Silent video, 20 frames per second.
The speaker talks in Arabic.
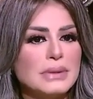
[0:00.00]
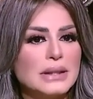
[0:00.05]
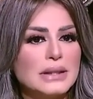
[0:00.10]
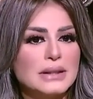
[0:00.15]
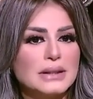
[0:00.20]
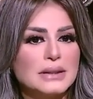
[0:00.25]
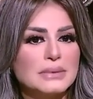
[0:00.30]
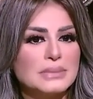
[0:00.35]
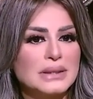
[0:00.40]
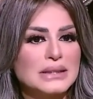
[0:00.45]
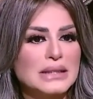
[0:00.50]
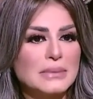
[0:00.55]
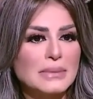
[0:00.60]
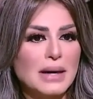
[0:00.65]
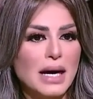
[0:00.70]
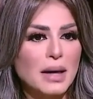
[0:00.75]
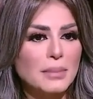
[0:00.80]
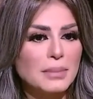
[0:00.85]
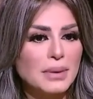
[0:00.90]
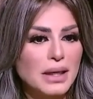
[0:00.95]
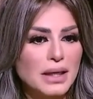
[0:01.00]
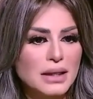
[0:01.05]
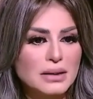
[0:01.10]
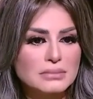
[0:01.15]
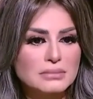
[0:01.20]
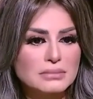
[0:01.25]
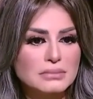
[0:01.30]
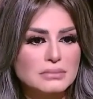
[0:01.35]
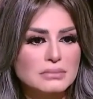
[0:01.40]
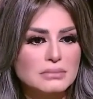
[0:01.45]
آه مدام عبله
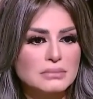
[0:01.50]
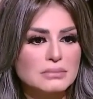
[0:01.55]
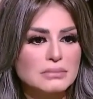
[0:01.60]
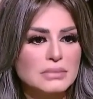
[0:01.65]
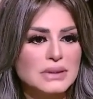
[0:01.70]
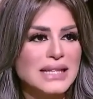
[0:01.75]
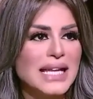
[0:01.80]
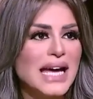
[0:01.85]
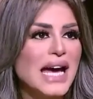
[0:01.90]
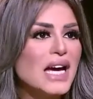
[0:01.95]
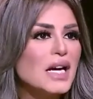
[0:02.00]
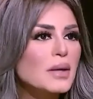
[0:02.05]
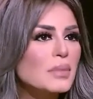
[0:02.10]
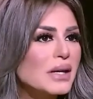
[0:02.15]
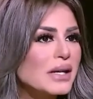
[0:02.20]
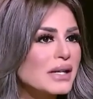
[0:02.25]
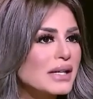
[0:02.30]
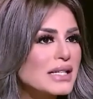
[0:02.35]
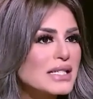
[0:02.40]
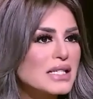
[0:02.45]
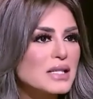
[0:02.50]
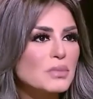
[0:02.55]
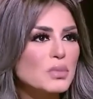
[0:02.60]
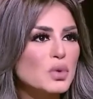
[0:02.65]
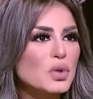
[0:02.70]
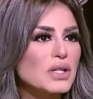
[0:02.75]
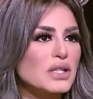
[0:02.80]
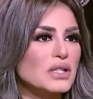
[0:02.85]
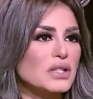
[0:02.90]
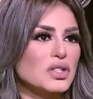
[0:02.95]
من اجمل الناس
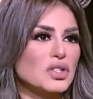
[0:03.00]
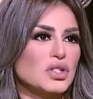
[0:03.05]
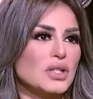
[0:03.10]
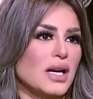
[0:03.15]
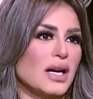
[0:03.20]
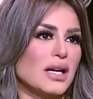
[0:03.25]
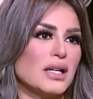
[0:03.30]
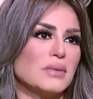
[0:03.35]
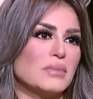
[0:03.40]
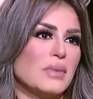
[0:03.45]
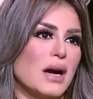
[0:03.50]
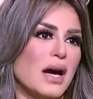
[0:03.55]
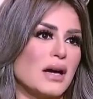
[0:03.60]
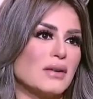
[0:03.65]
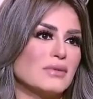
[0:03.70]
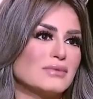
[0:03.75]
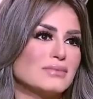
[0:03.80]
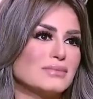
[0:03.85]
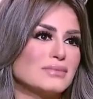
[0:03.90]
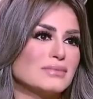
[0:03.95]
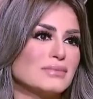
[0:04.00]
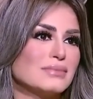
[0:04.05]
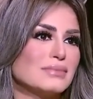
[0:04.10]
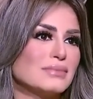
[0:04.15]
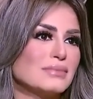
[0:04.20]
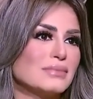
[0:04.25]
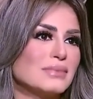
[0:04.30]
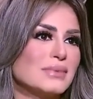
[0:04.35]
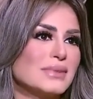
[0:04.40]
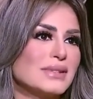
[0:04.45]
ممكن تشتغلي معاها
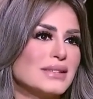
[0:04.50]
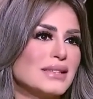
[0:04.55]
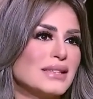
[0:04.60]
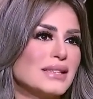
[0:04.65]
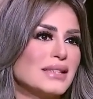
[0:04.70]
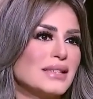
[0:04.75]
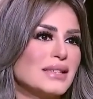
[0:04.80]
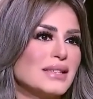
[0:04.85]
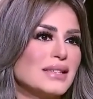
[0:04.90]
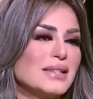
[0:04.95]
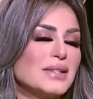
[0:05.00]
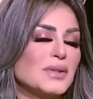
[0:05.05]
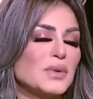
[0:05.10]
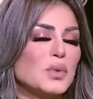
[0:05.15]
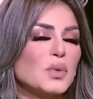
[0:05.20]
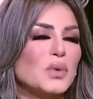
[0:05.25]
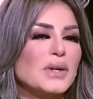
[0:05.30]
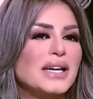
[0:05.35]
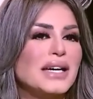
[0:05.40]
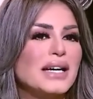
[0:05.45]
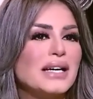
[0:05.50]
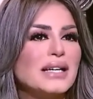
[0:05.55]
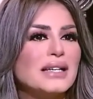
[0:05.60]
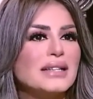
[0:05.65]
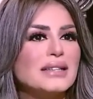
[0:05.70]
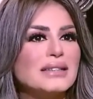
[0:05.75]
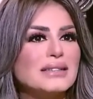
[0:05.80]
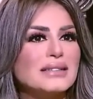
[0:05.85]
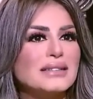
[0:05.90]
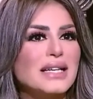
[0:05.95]

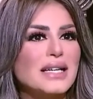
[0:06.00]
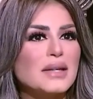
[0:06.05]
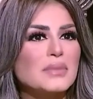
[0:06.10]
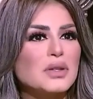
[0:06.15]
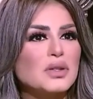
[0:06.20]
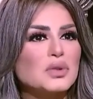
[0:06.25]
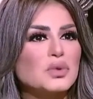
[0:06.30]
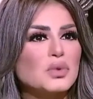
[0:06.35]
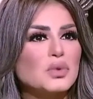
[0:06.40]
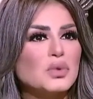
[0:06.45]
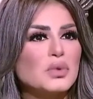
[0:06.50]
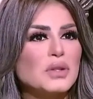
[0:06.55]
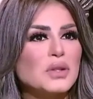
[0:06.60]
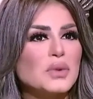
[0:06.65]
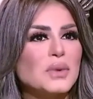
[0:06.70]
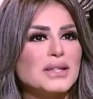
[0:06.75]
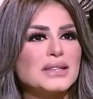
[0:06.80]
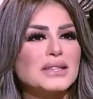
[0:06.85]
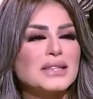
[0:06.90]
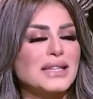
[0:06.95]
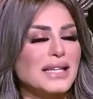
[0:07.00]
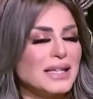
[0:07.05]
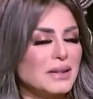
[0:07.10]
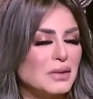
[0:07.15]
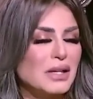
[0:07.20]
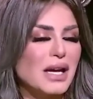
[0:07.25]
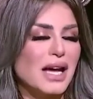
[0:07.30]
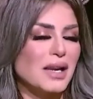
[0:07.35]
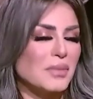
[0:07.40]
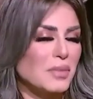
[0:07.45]
وكانت دايما طول الوقت
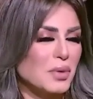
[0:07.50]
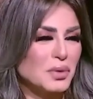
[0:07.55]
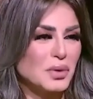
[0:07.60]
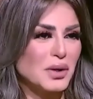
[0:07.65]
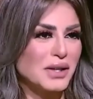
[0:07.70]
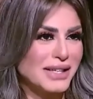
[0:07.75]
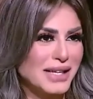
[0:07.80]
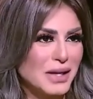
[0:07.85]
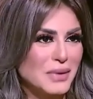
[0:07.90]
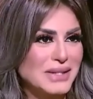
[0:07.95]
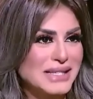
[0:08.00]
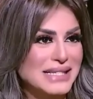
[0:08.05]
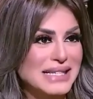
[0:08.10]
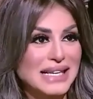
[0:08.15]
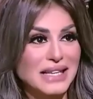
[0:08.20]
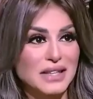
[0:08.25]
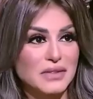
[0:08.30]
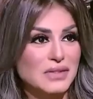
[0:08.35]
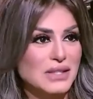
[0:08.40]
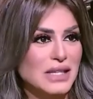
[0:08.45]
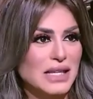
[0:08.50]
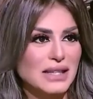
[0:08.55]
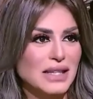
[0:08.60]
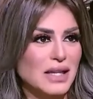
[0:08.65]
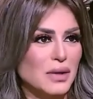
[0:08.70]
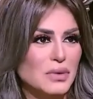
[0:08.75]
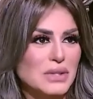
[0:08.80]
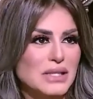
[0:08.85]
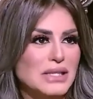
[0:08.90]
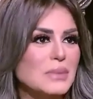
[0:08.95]
تكلمني على موضوع الجواز هي نفسها
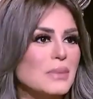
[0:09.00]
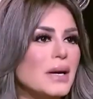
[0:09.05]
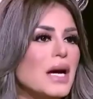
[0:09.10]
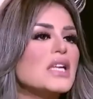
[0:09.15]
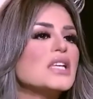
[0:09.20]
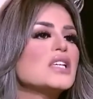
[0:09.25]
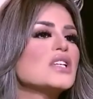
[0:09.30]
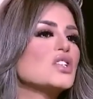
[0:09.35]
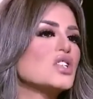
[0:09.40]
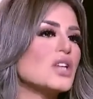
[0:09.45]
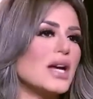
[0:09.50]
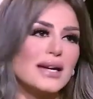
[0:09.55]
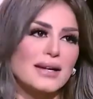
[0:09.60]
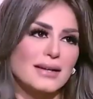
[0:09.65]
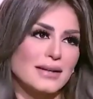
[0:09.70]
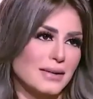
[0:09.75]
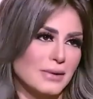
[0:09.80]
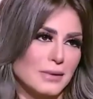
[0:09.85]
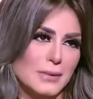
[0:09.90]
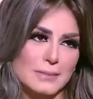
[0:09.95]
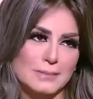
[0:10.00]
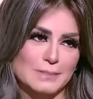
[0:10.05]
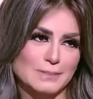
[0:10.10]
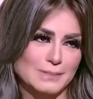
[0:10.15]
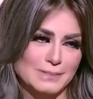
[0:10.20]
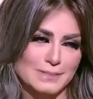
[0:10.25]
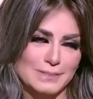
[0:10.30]
تجوزني باي شكل